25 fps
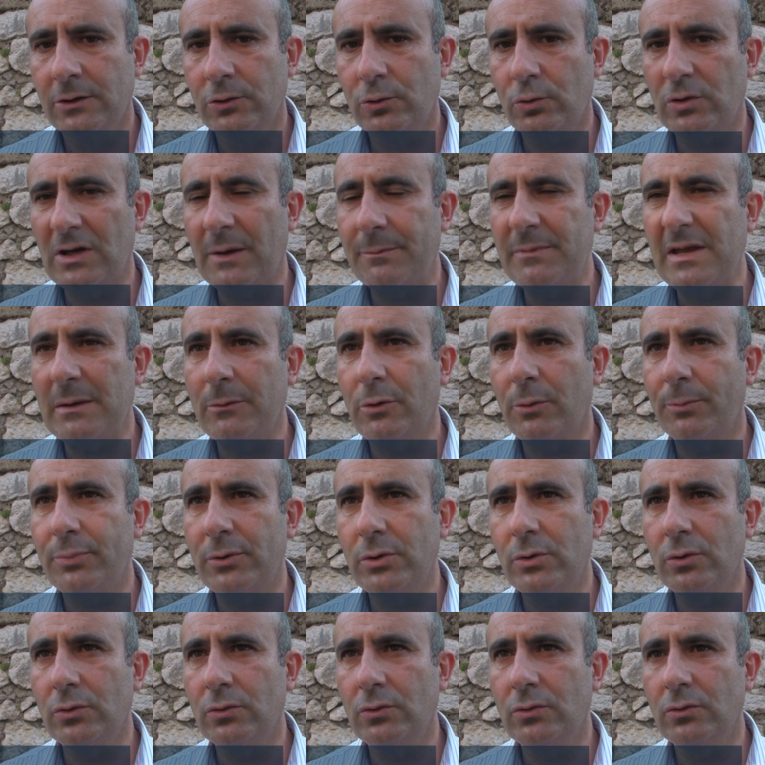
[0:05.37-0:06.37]
Non abbiamo
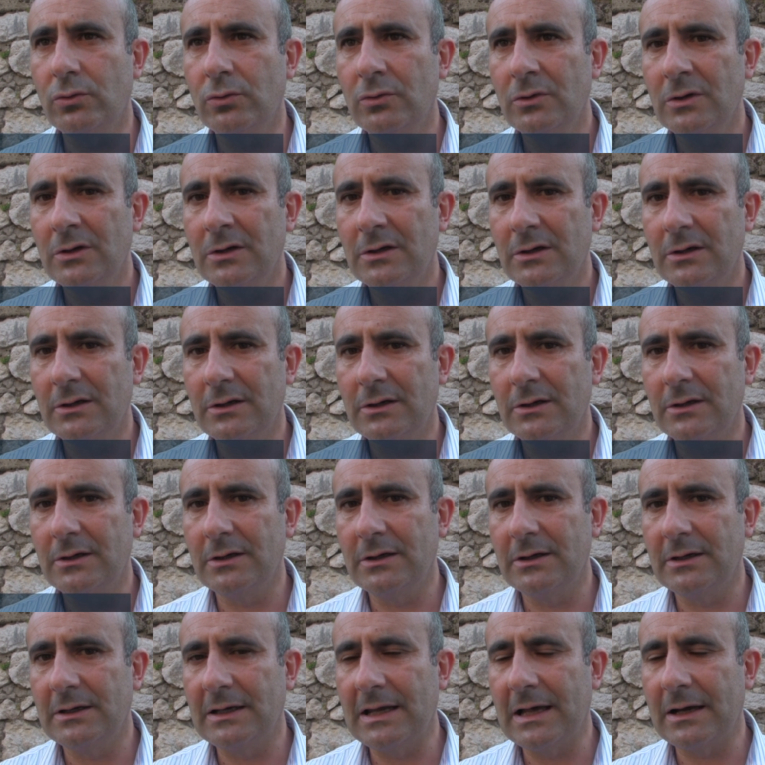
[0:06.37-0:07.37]
più
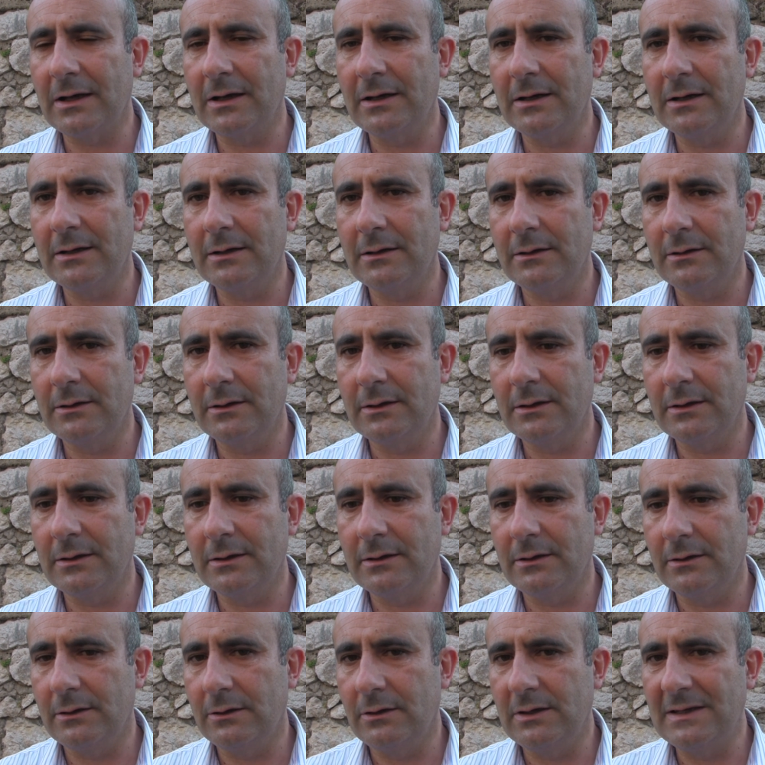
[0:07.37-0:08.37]
eh, la,
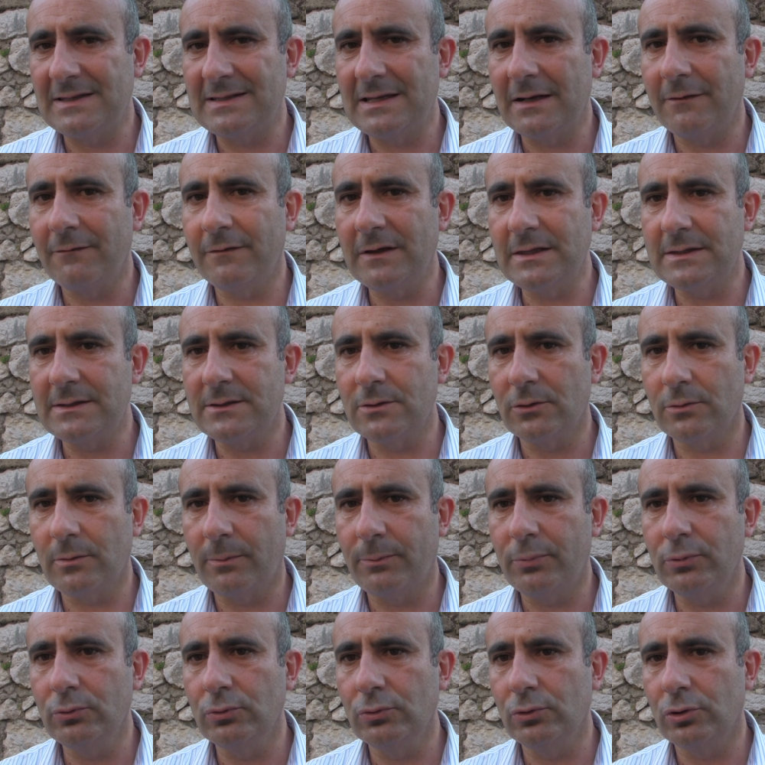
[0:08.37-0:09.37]
eh, il servizio
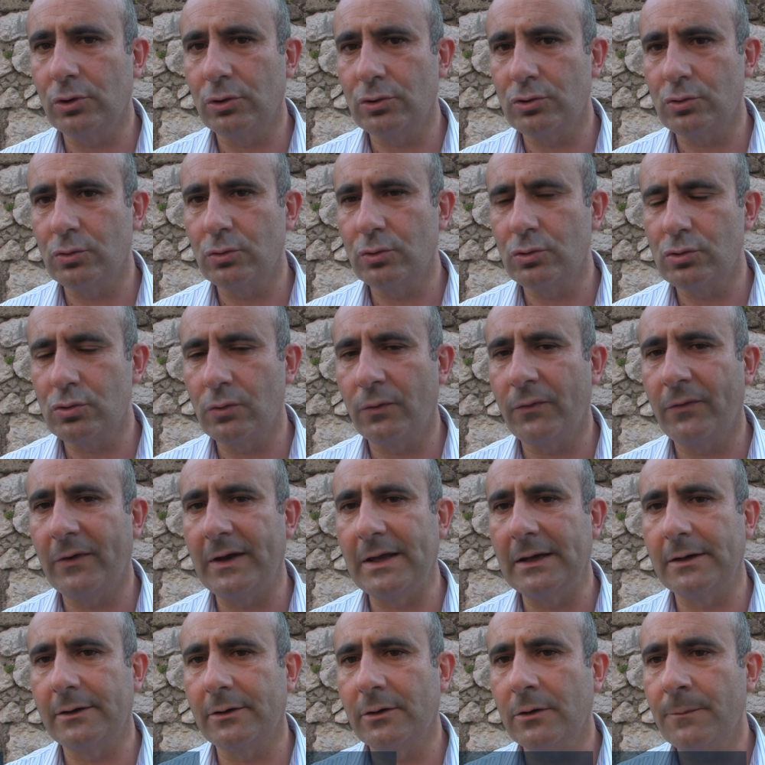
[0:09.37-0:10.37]
appunto, su, su
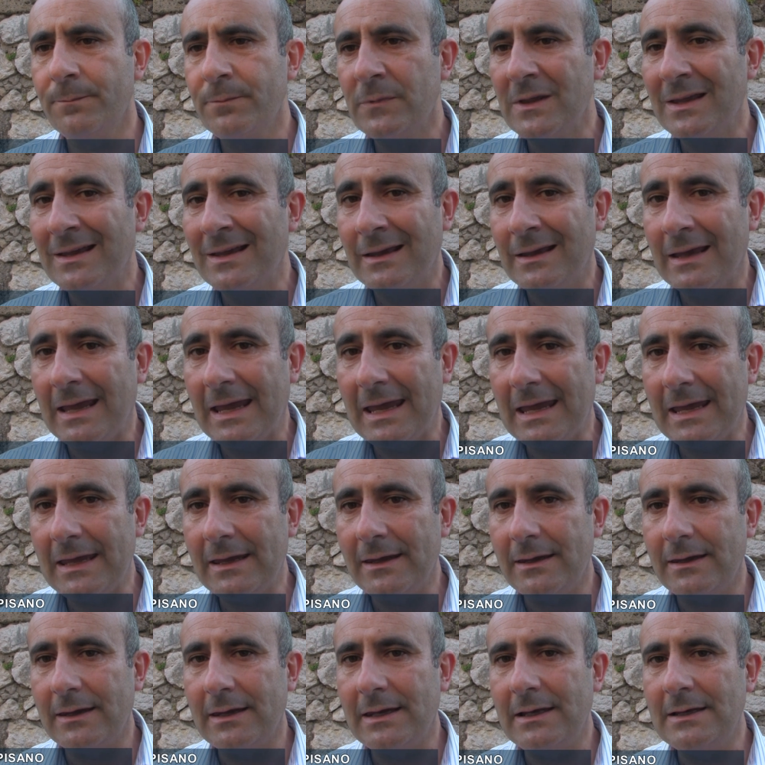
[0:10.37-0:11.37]
ferro
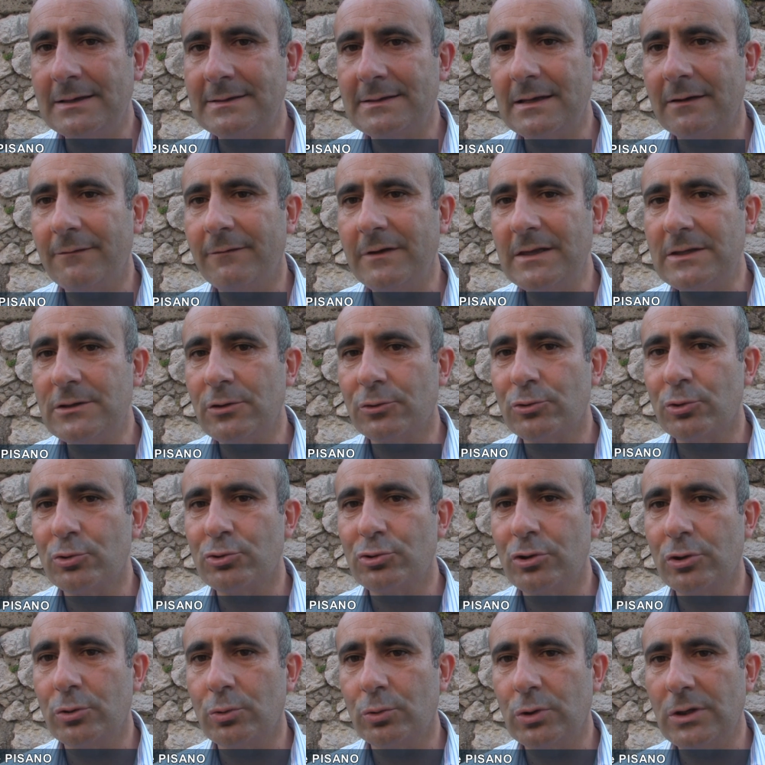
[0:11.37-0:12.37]
e il servizio
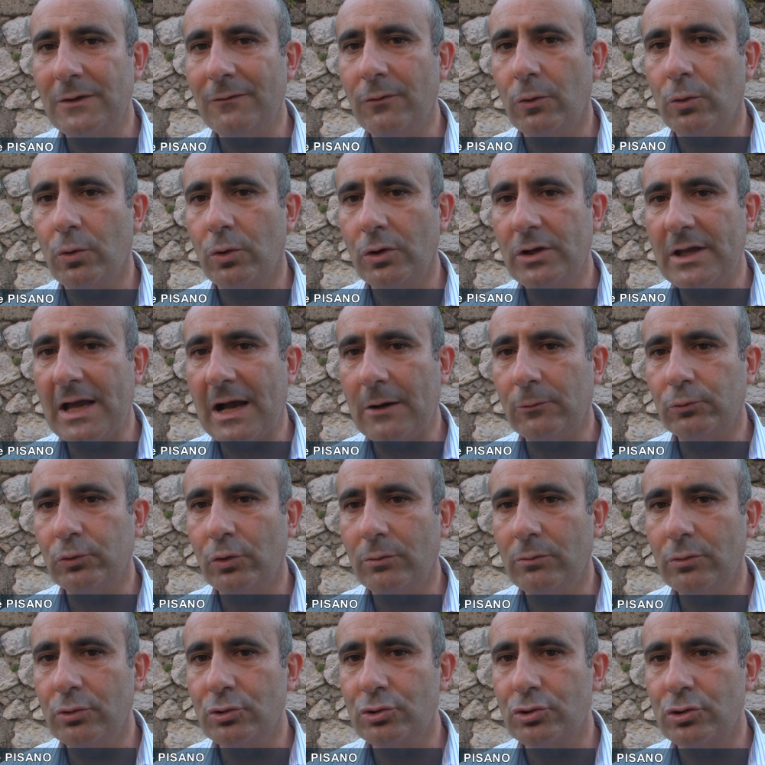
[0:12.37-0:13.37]
sostitutivo con gli
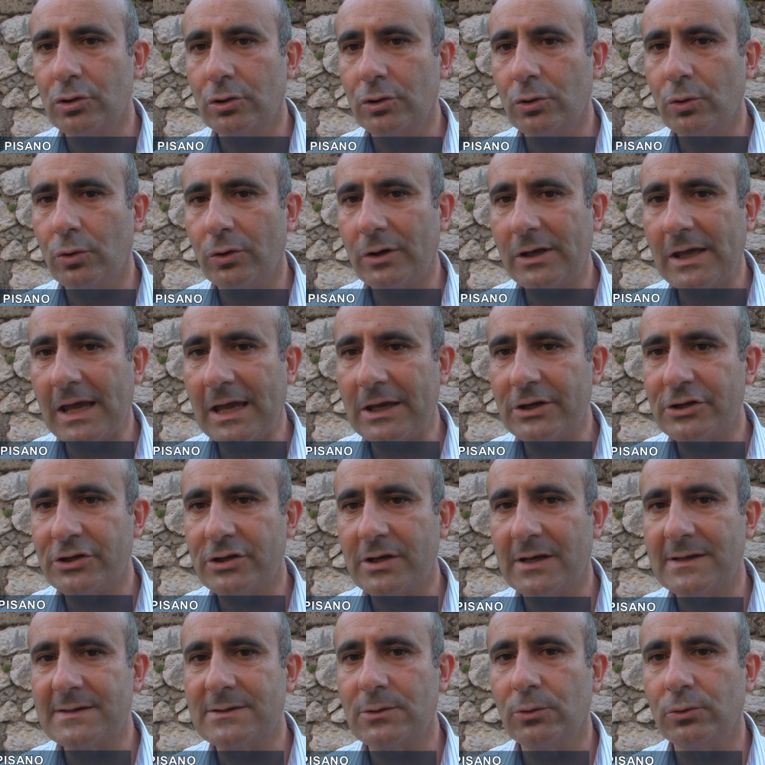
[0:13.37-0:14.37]
autobus non
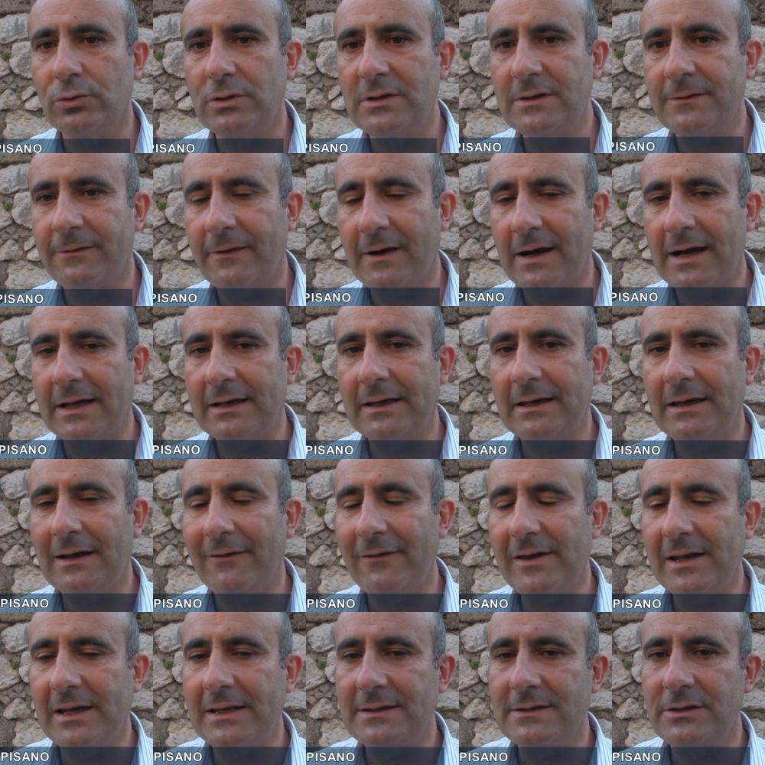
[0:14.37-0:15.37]
riesce a soddisfare
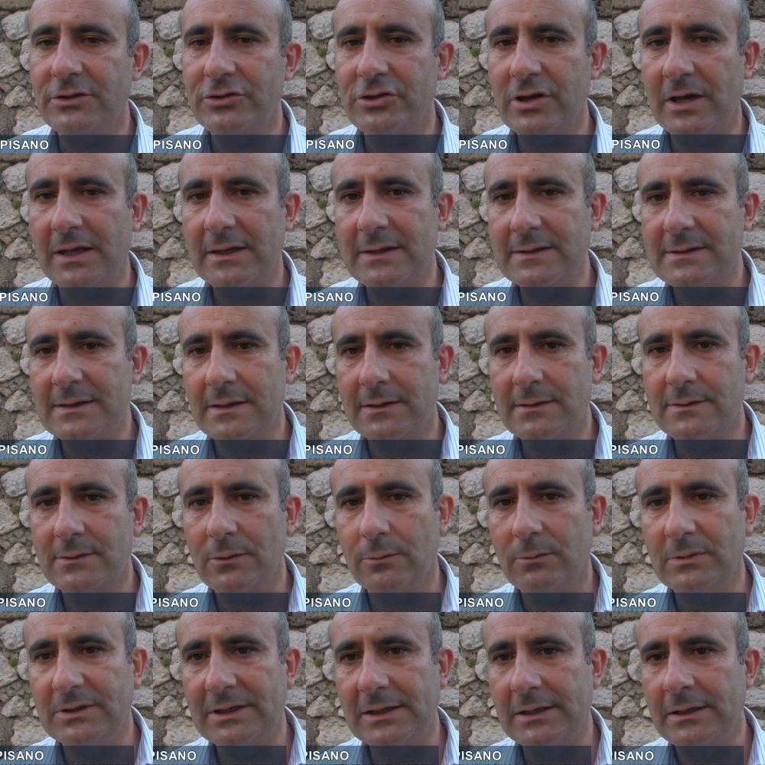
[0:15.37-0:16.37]
la vera esigenza
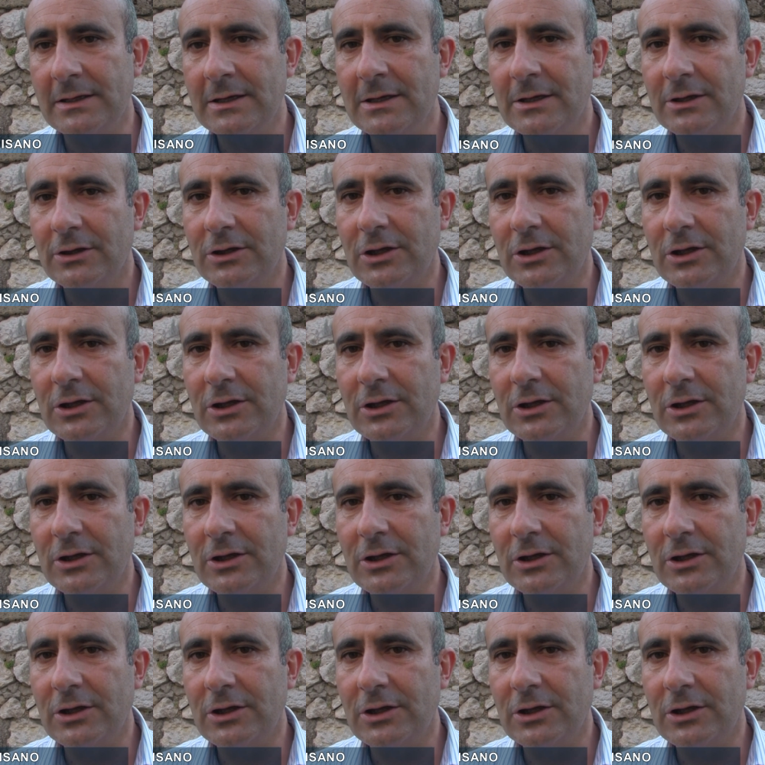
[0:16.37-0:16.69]
insomma, di,